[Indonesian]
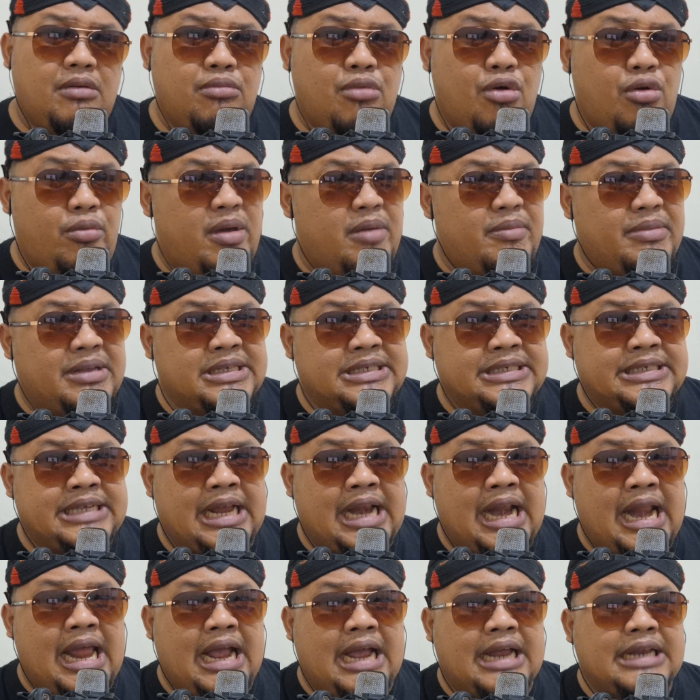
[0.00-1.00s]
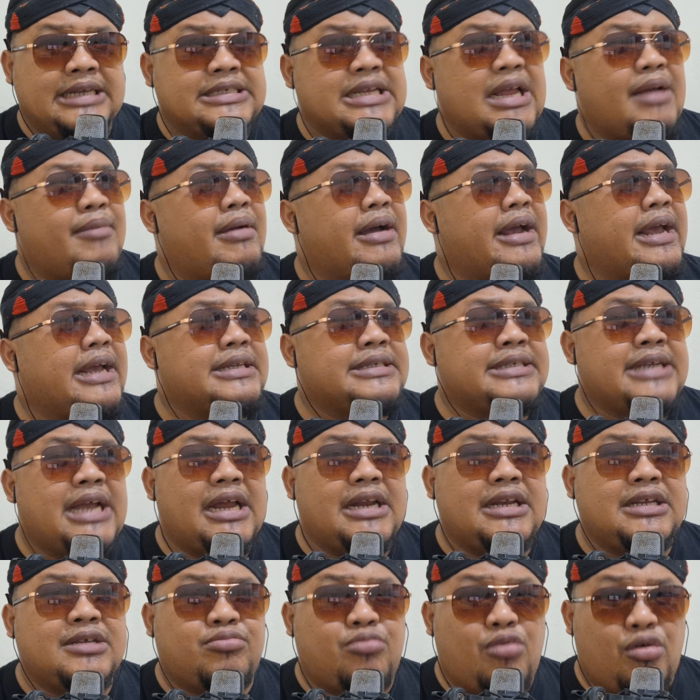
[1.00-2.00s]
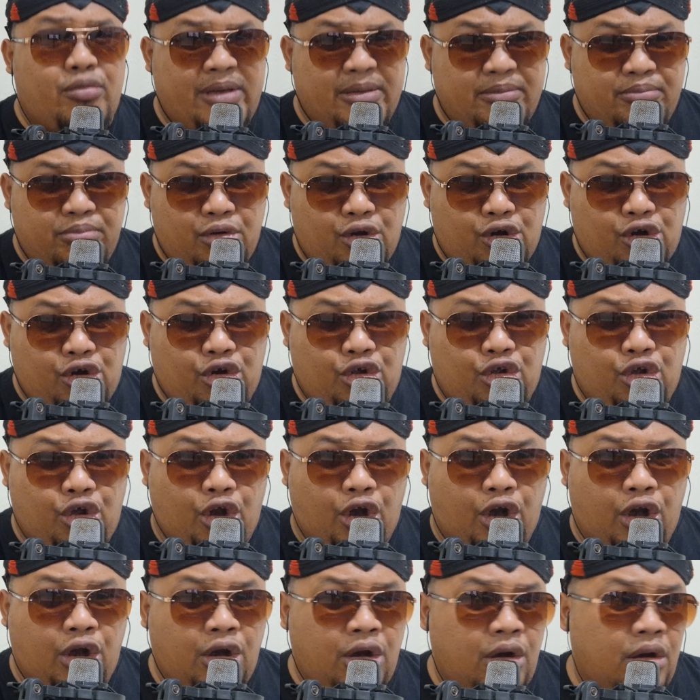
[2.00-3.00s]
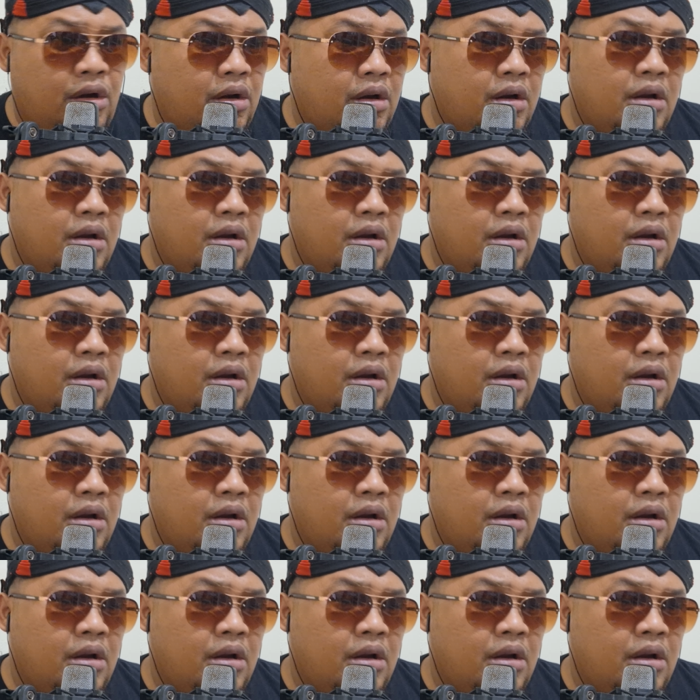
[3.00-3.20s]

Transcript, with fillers: Mau memenjarakan sama kayak si Anis mau memborgol.